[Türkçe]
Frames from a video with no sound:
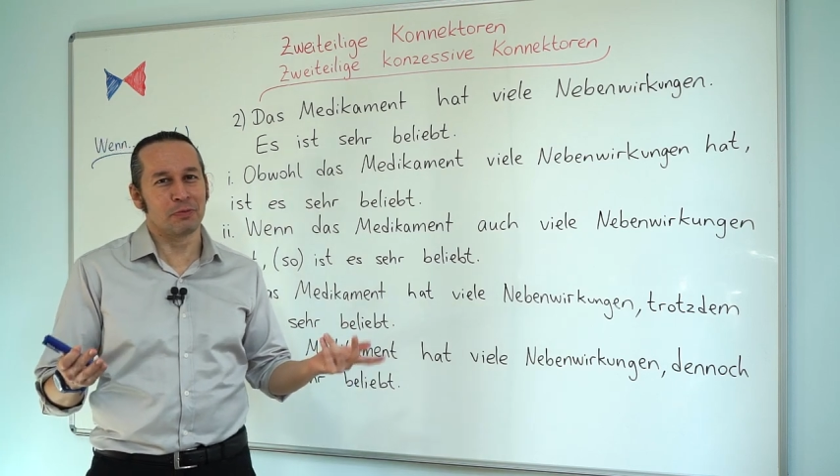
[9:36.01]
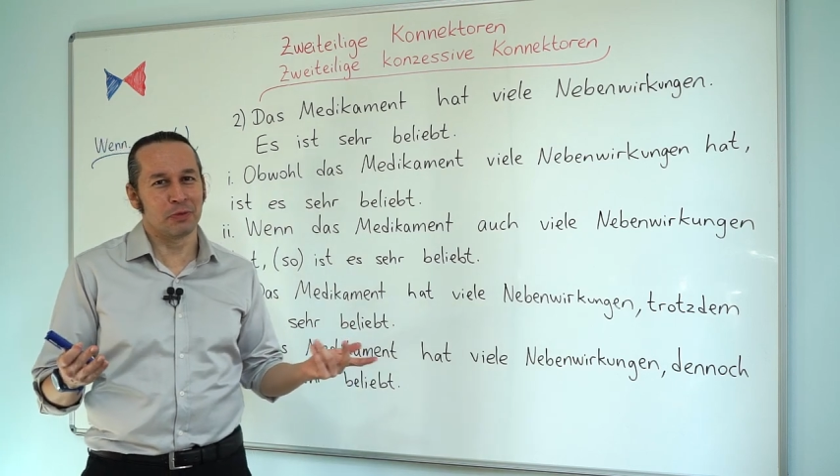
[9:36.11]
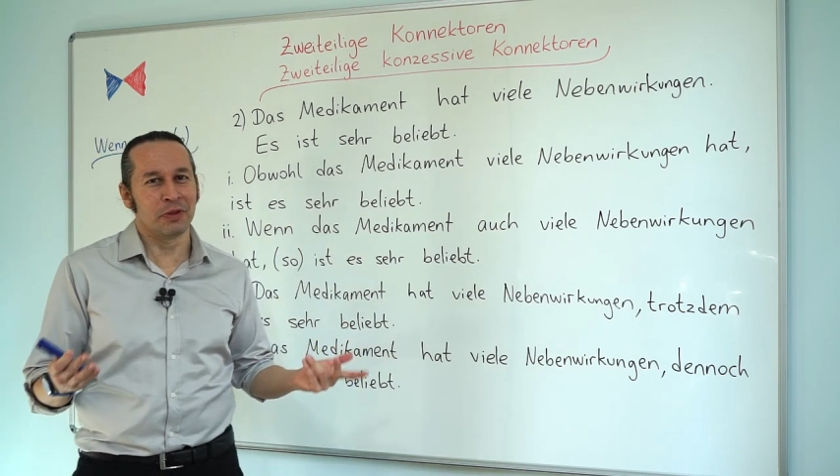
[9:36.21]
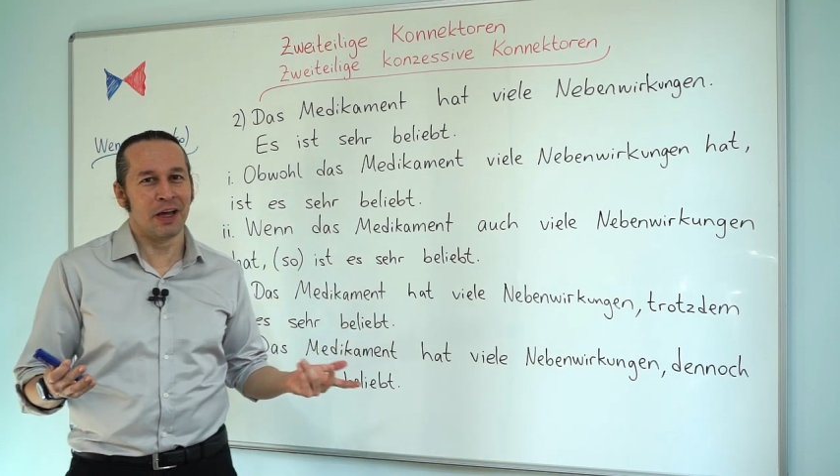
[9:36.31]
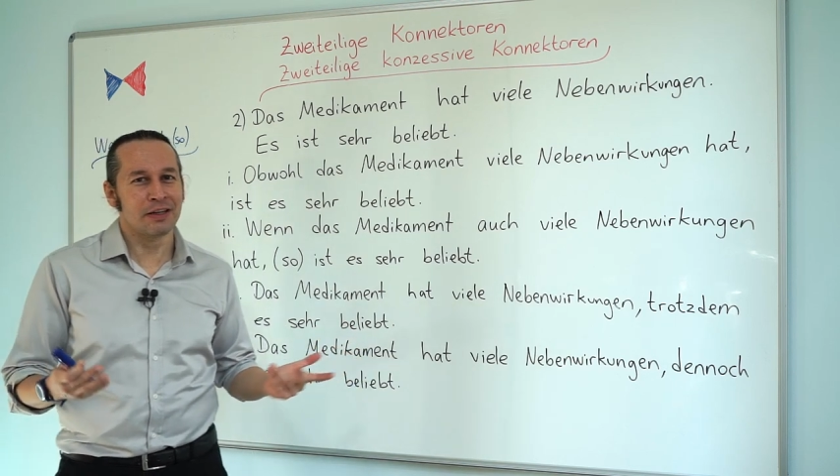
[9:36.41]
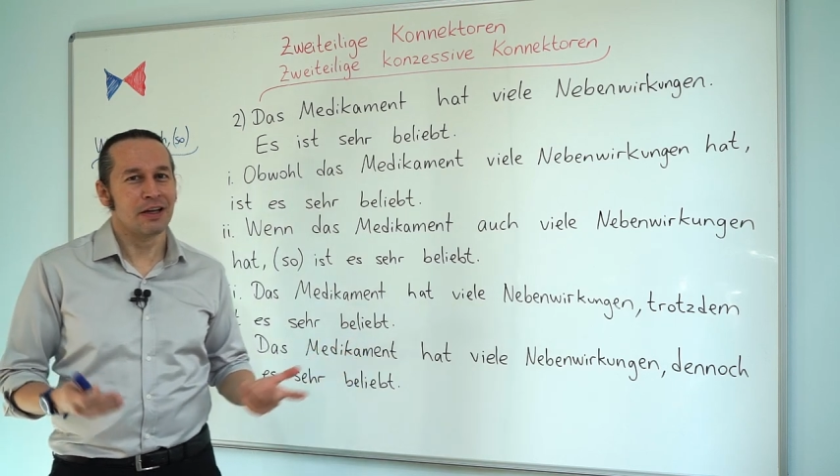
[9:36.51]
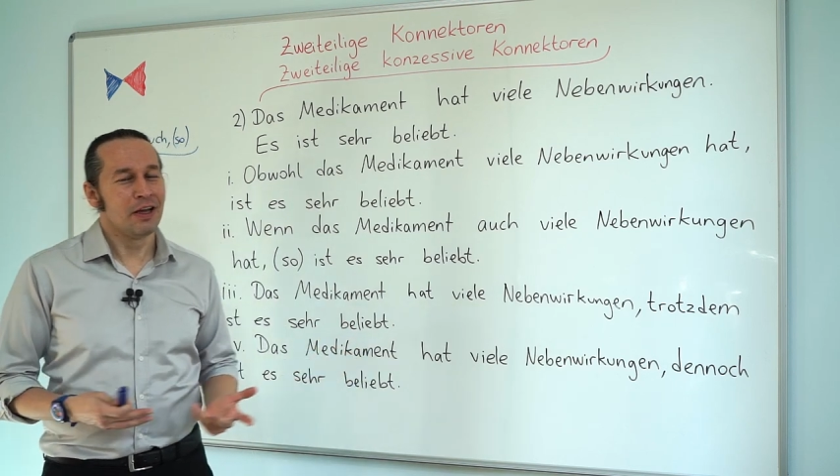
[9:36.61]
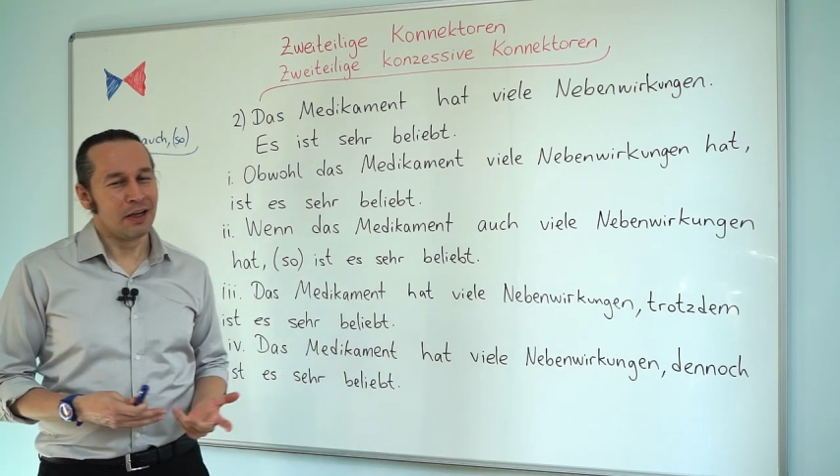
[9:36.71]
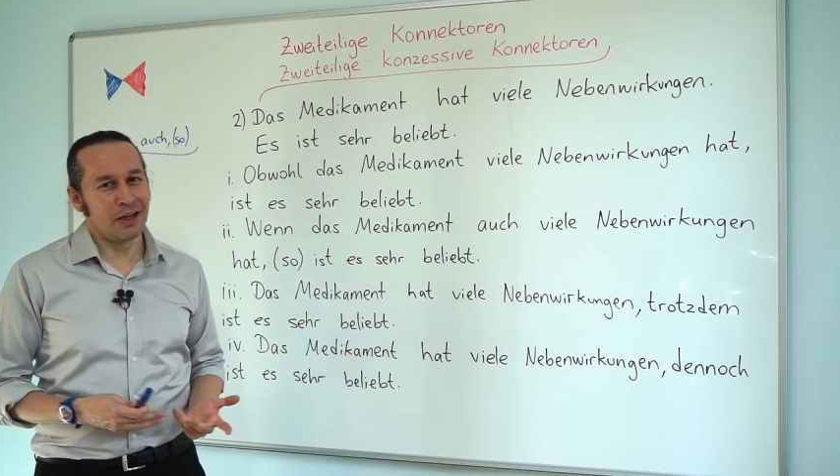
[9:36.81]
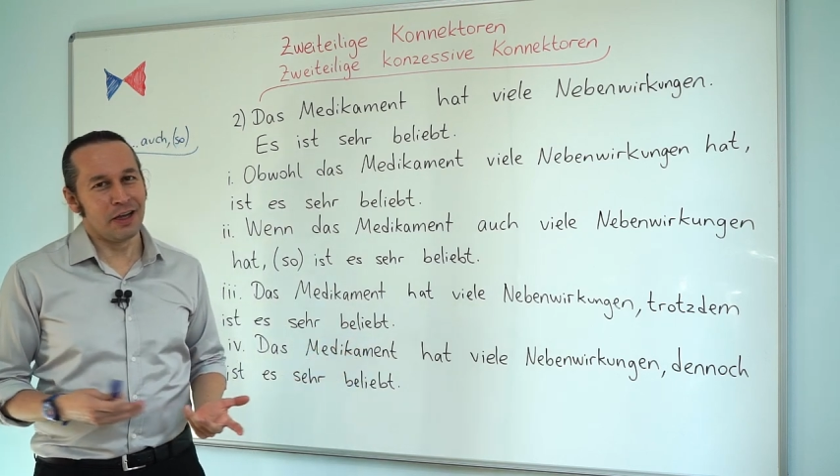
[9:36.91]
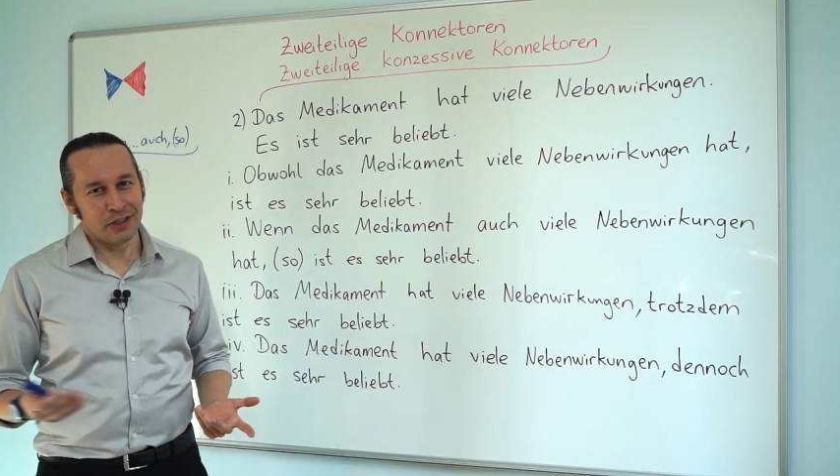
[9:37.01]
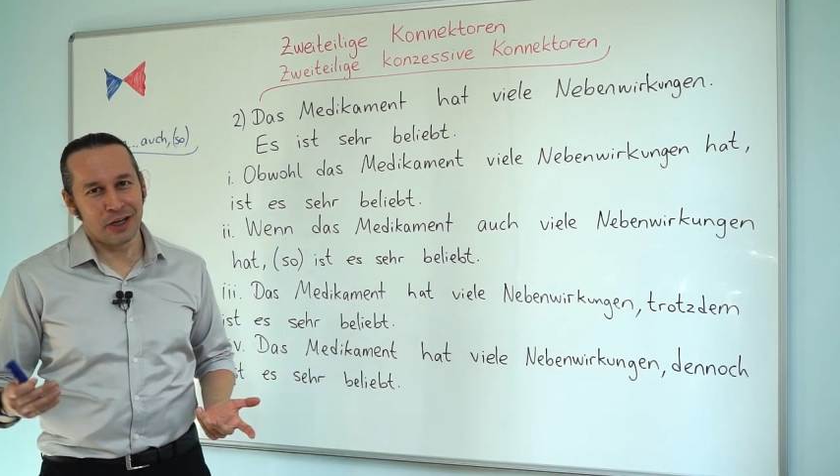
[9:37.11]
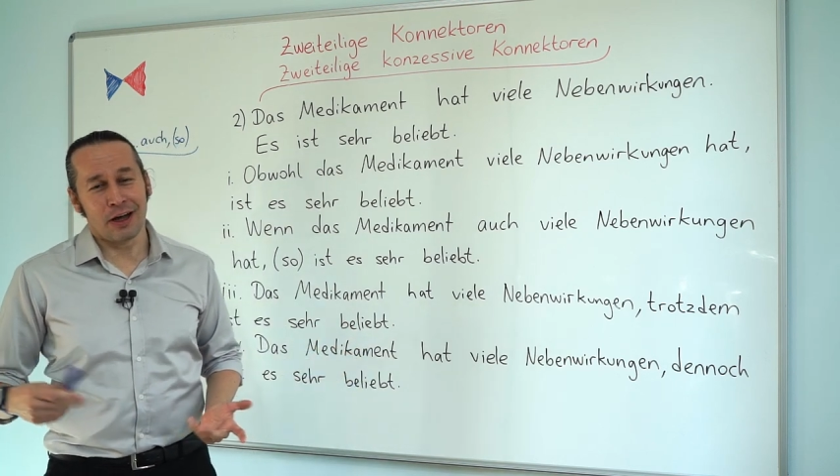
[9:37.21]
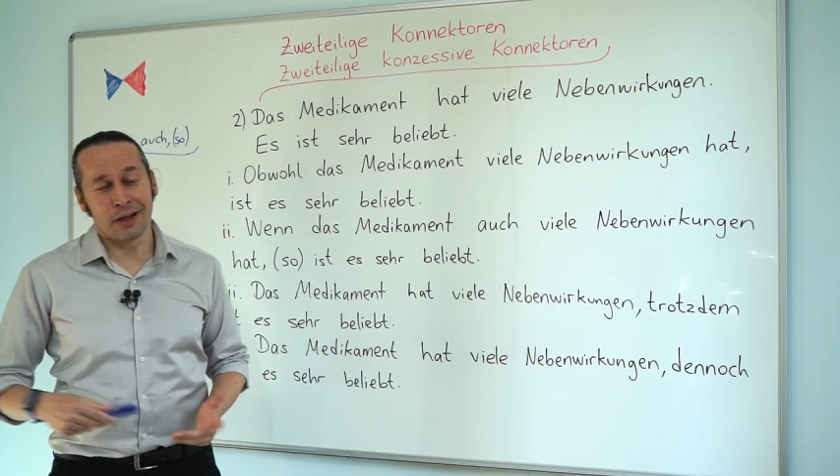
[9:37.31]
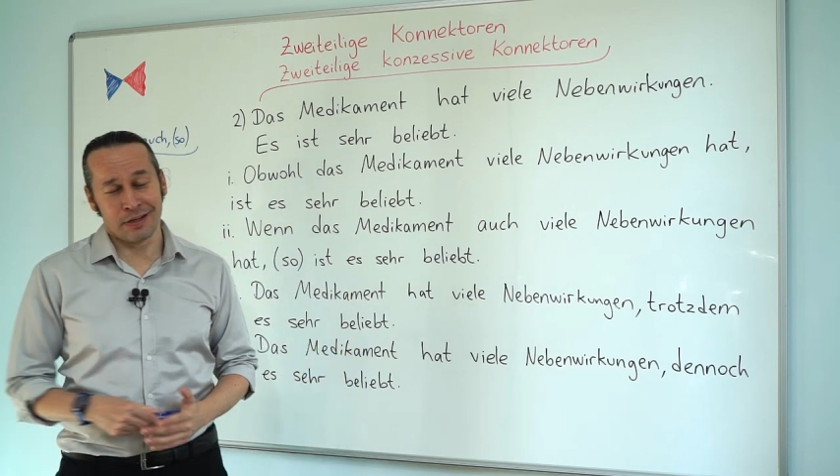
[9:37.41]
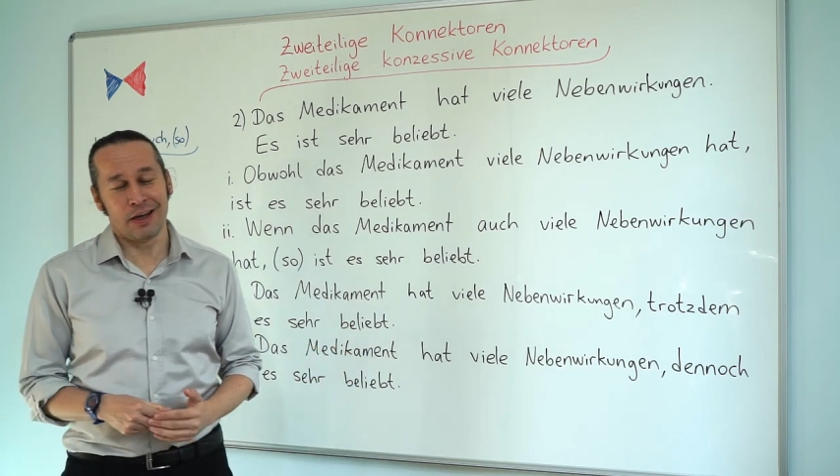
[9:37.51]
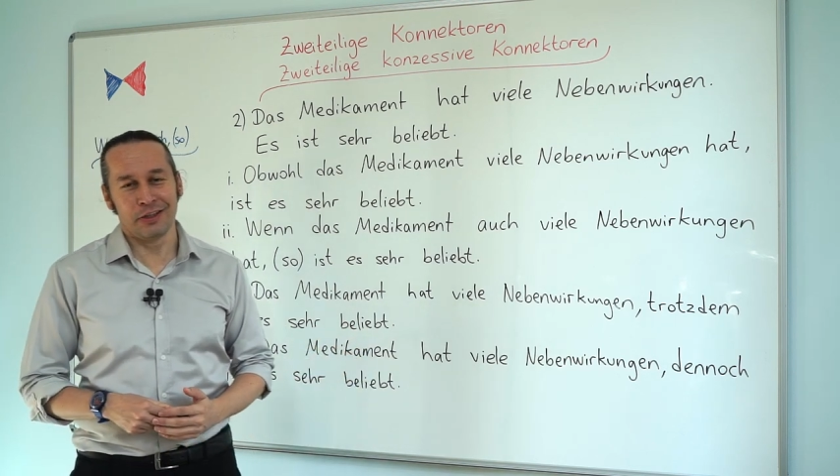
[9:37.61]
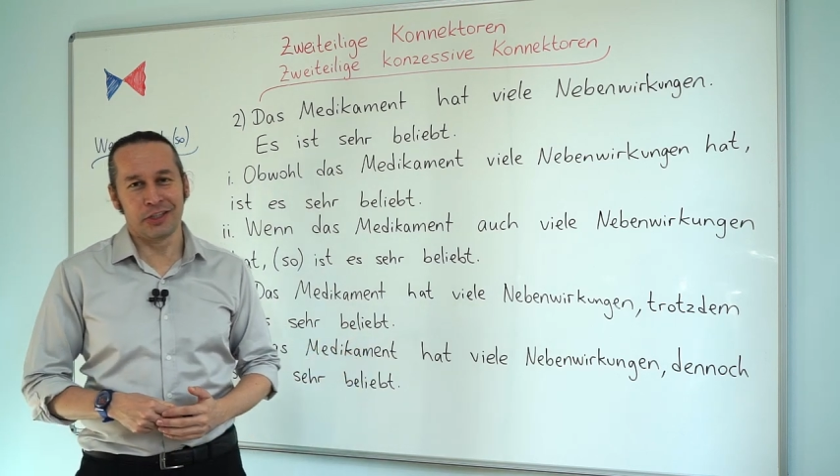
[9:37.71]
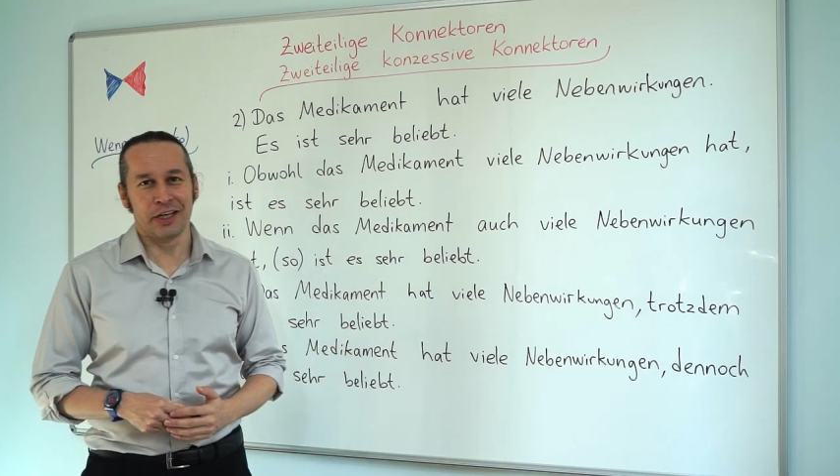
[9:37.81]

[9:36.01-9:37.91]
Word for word: Bunlar e, hatalı